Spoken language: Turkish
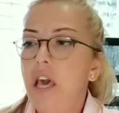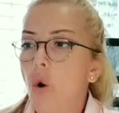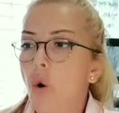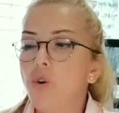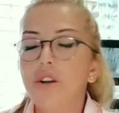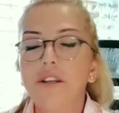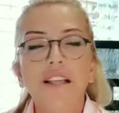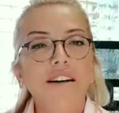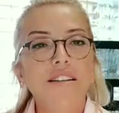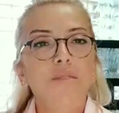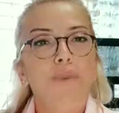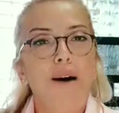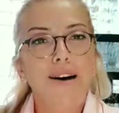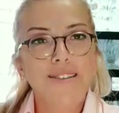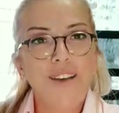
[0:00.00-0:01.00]
Oralarda
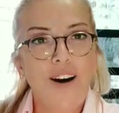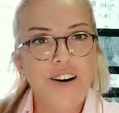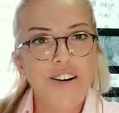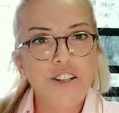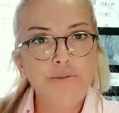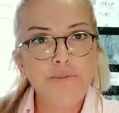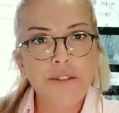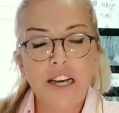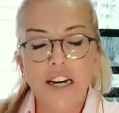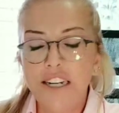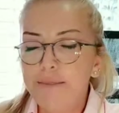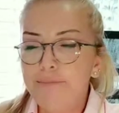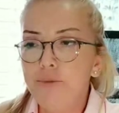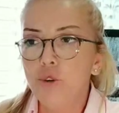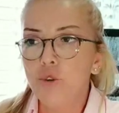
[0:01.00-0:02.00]
bazı harcamalar
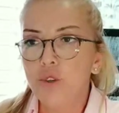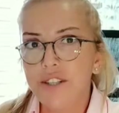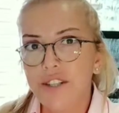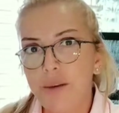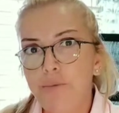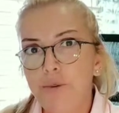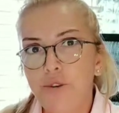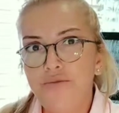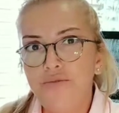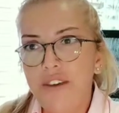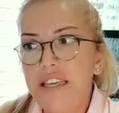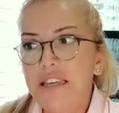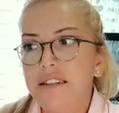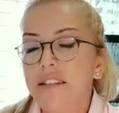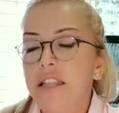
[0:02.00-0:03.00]
yapıyorsanız işte bugün ve
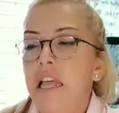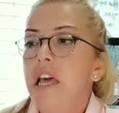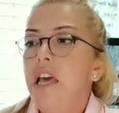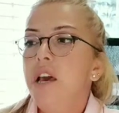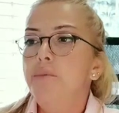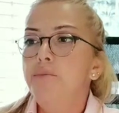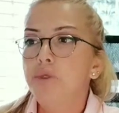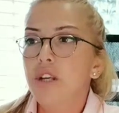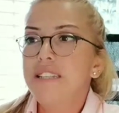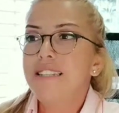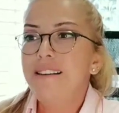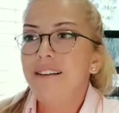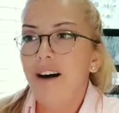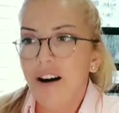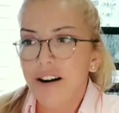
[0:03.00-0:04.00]
yarın
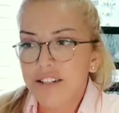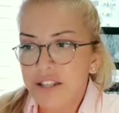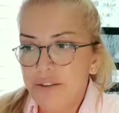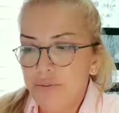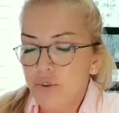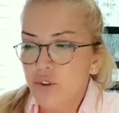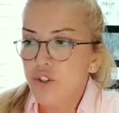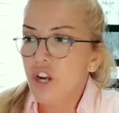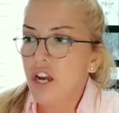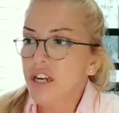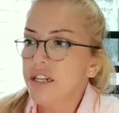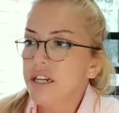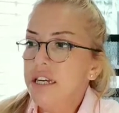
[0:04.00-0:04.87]
burası aktif olacak.